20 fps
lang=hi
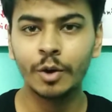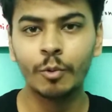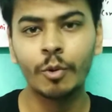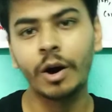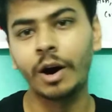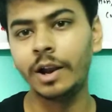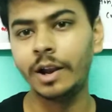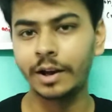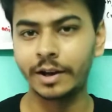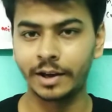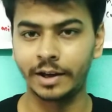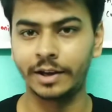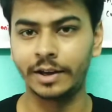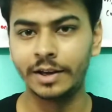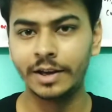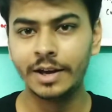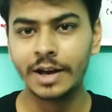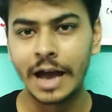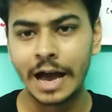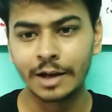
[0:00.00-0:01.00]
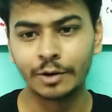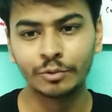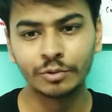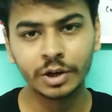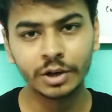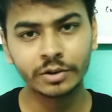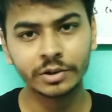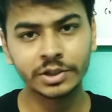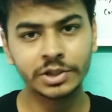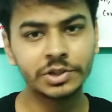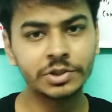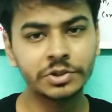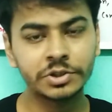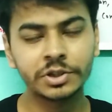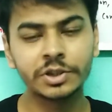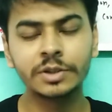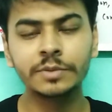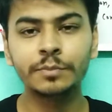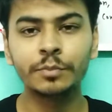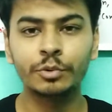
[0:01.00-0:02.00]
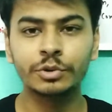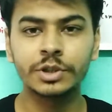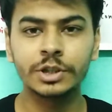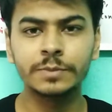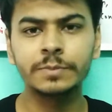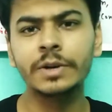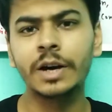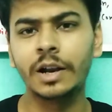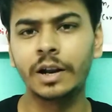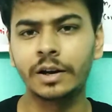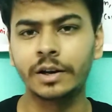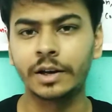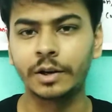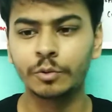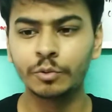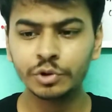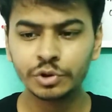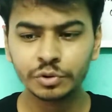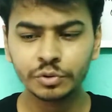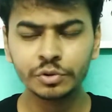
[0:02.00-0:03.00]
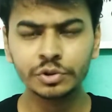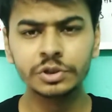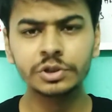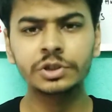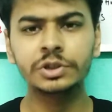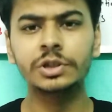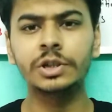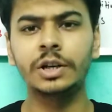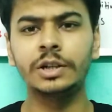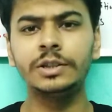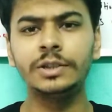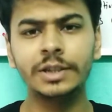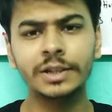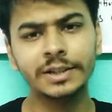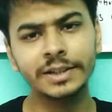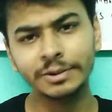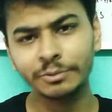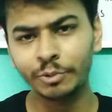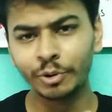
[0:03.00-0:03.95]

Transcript: वो अलग है एंड उनका रजिस्ट्रेशन प्रोसेस भी अलग है कुछ कुछ हद तक